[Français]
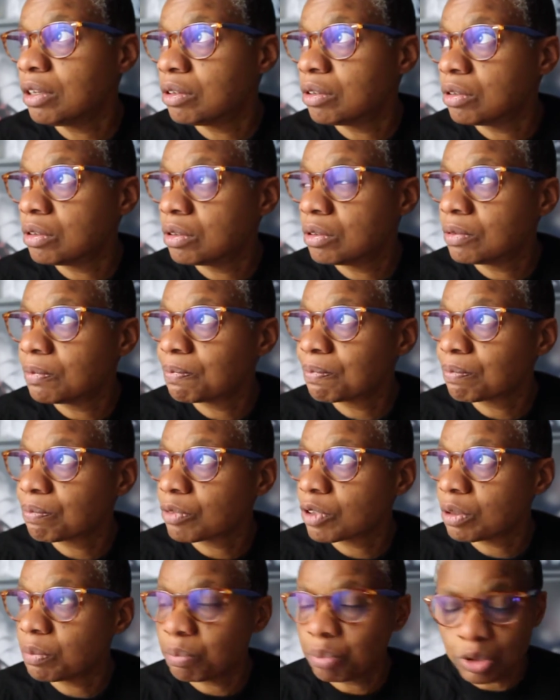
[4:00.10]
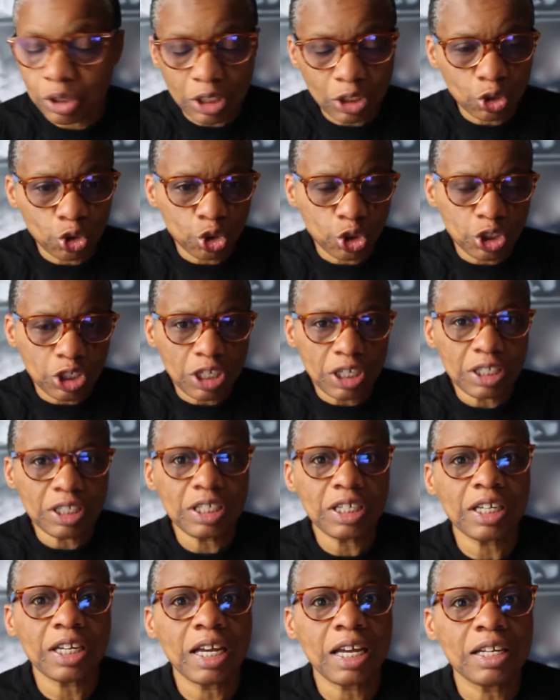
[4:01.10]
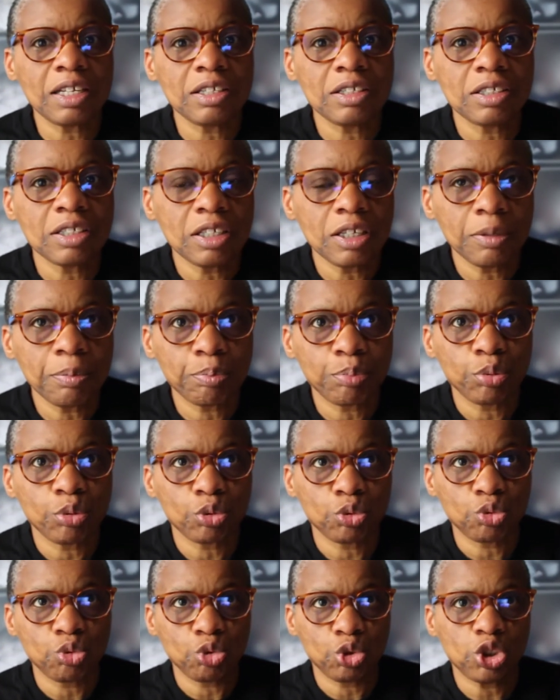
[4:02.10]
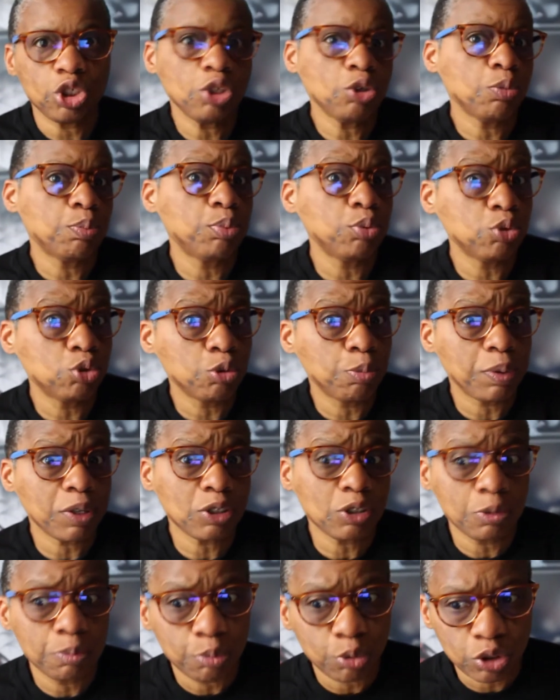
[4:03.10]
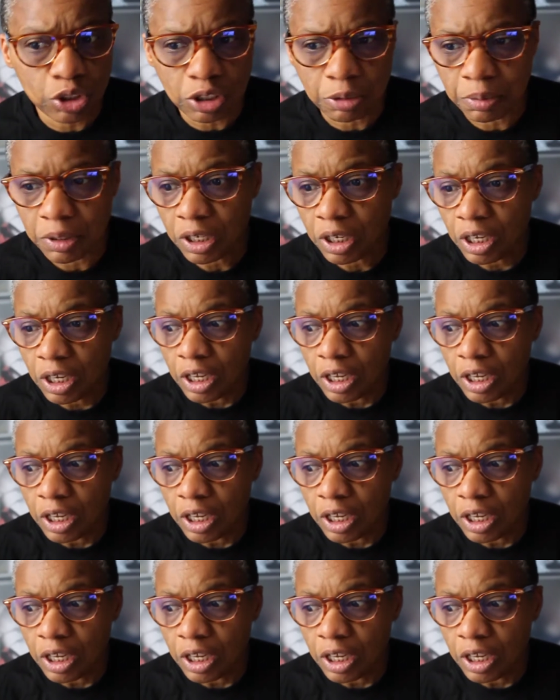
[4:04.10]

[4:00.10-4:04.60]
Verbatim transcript: euh, peut-être généraliser pour toucher le plus de personnes possible.